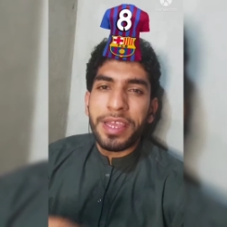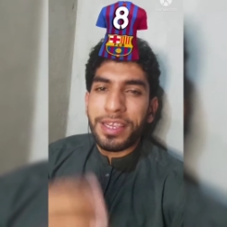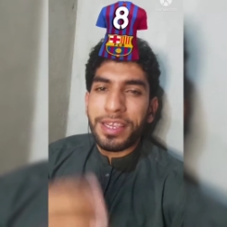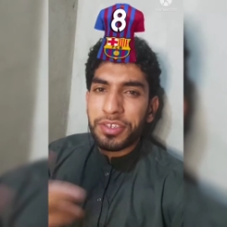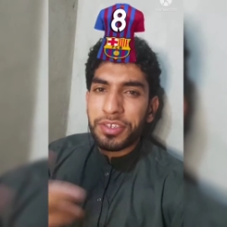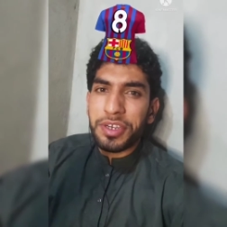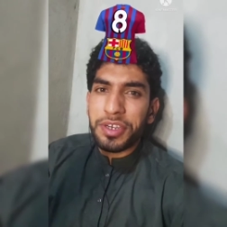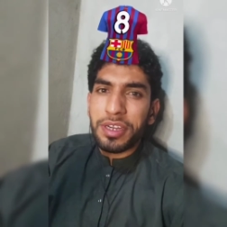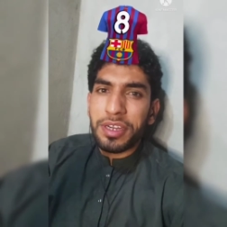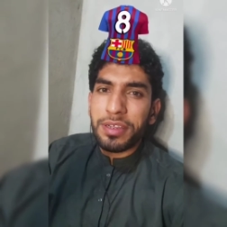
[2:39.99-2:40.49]

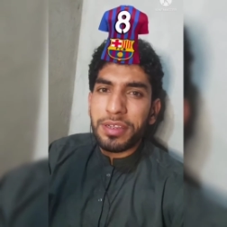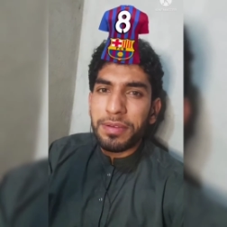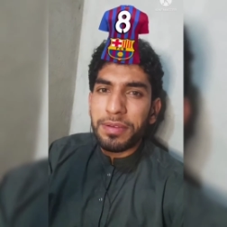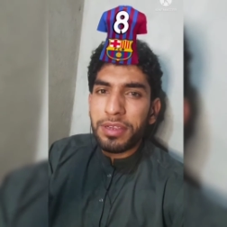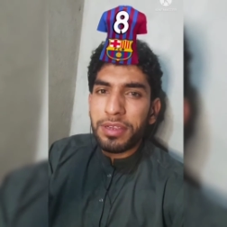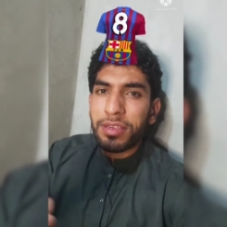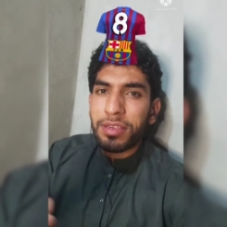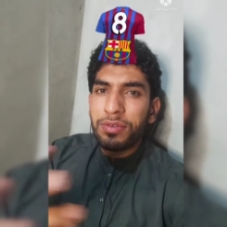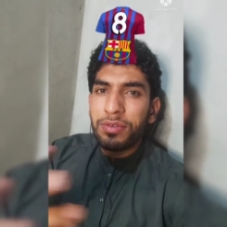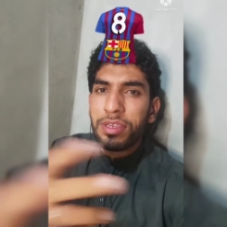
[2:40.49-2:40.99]
एक्स्ट्रा
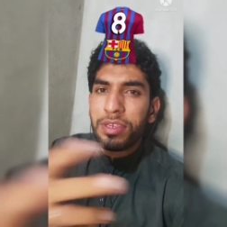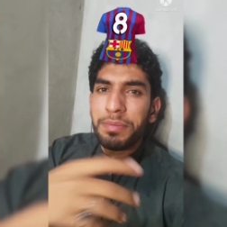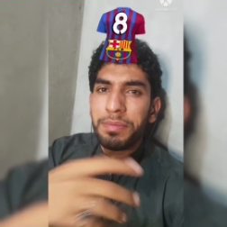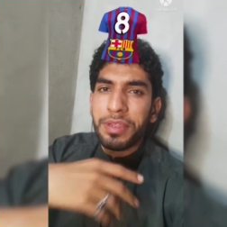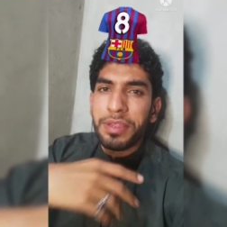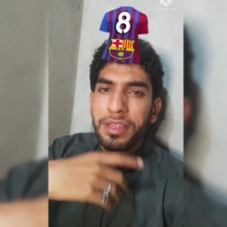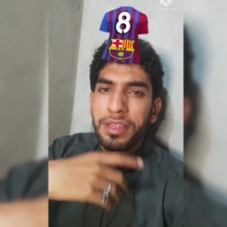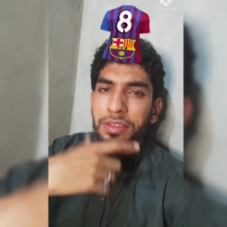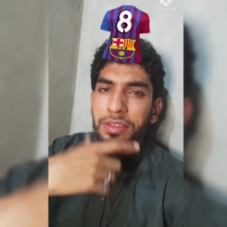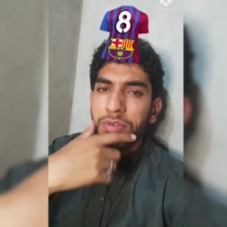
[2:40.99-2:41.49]
क्योंकि
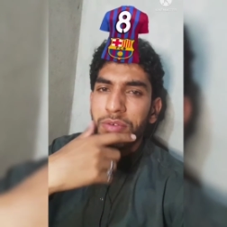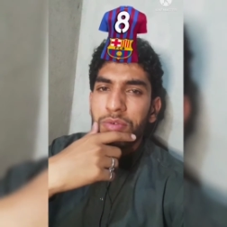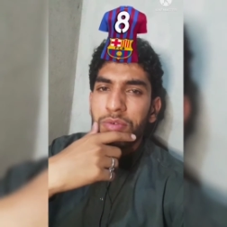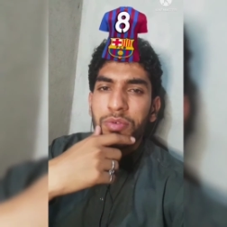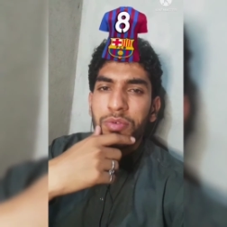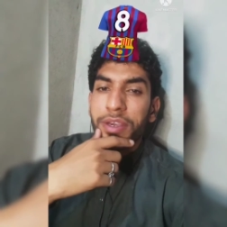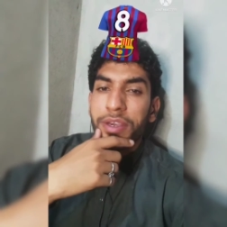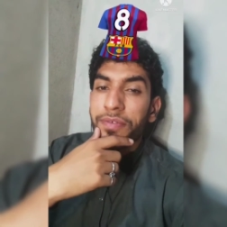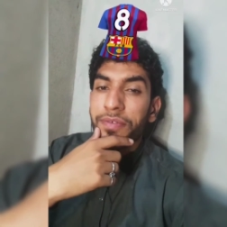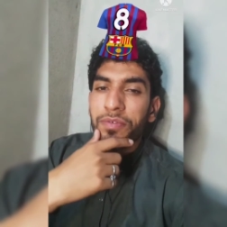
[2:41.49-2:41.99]
मेरे तो
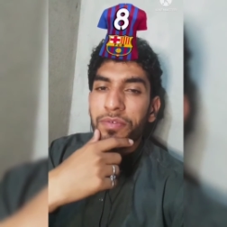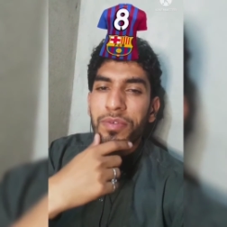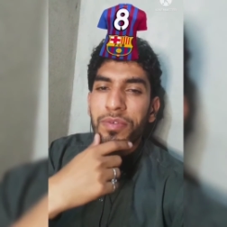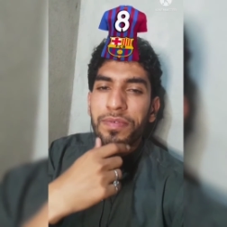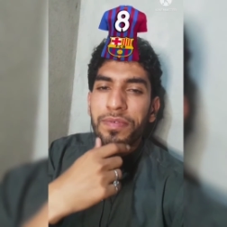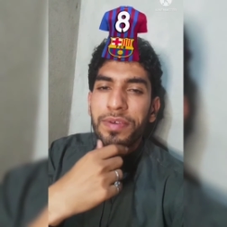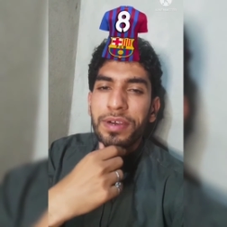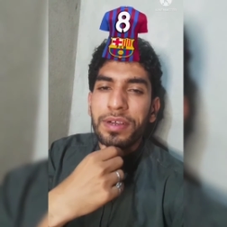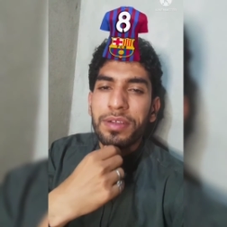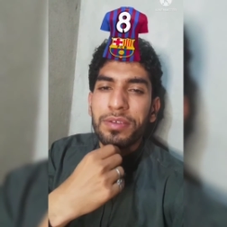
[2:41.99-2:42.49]
हो गए
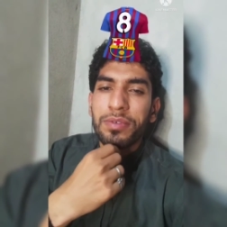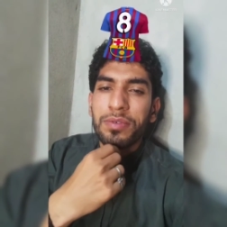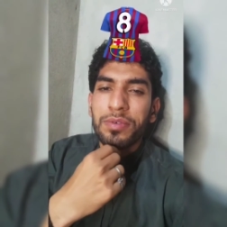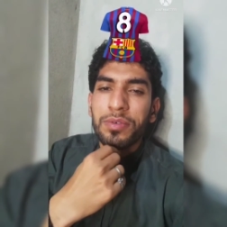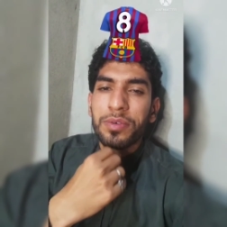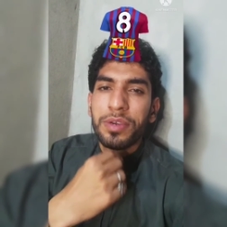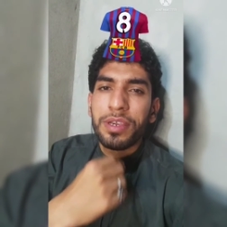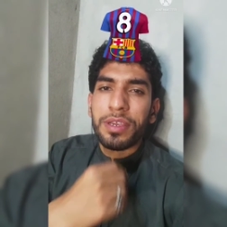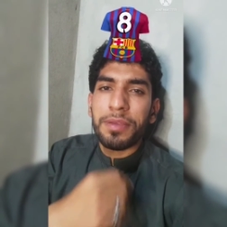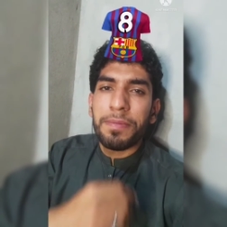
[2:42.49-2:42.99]
फुल फाइव
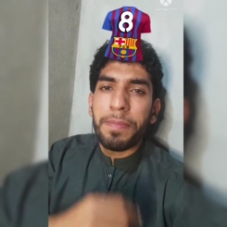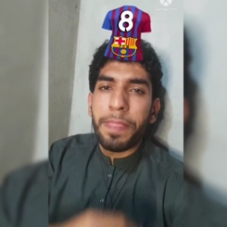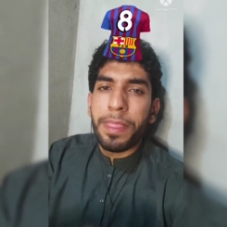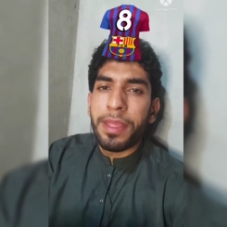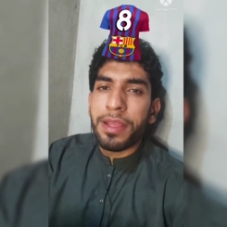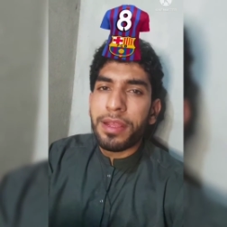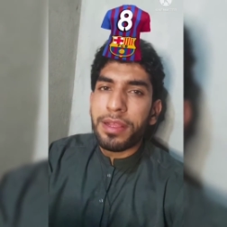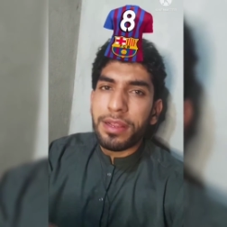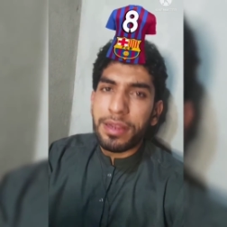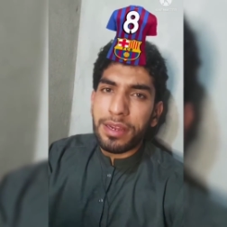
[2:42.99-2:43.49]
हो गए
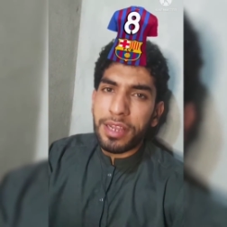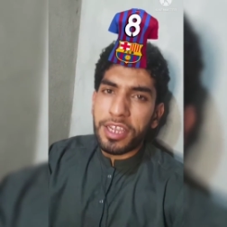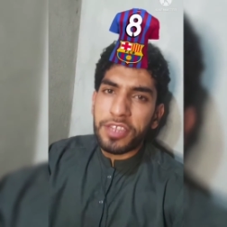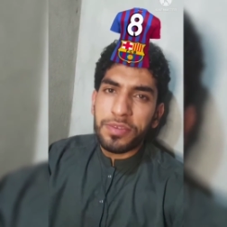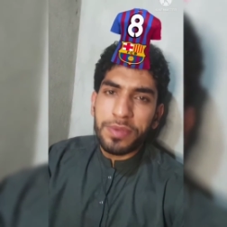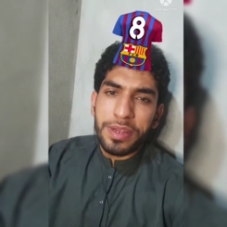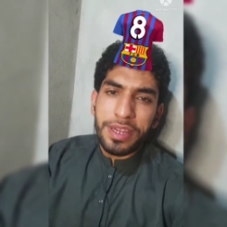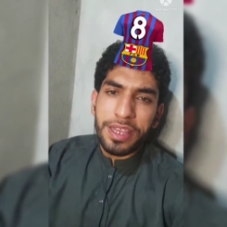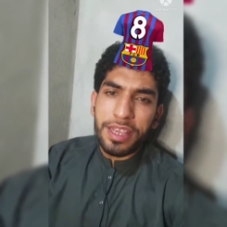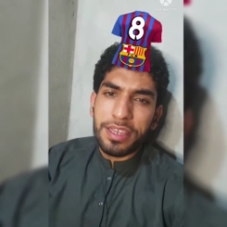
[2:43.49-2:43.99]

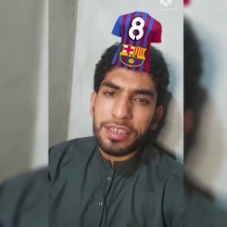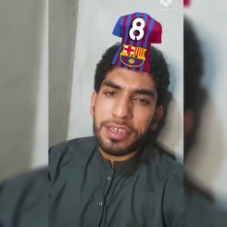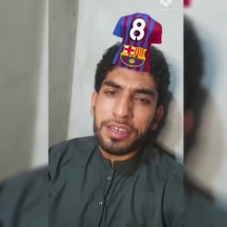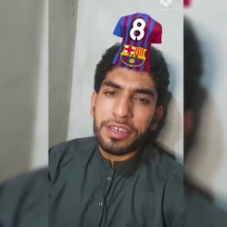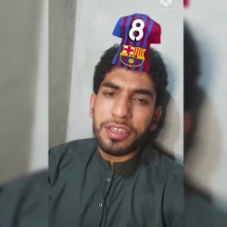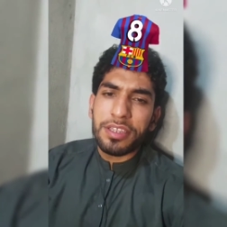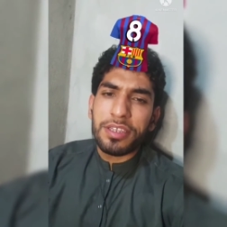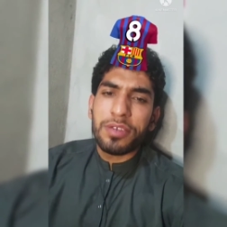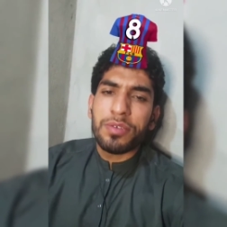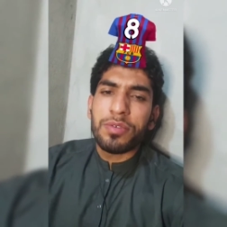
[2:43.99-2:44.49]
लास्ट वाला एक्स्ट्रा
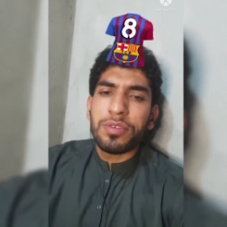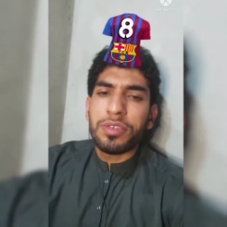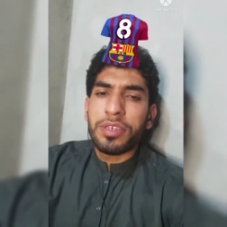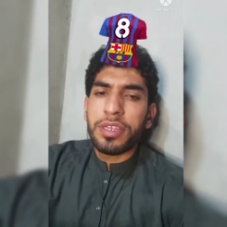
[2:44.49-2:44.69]
देता हूँ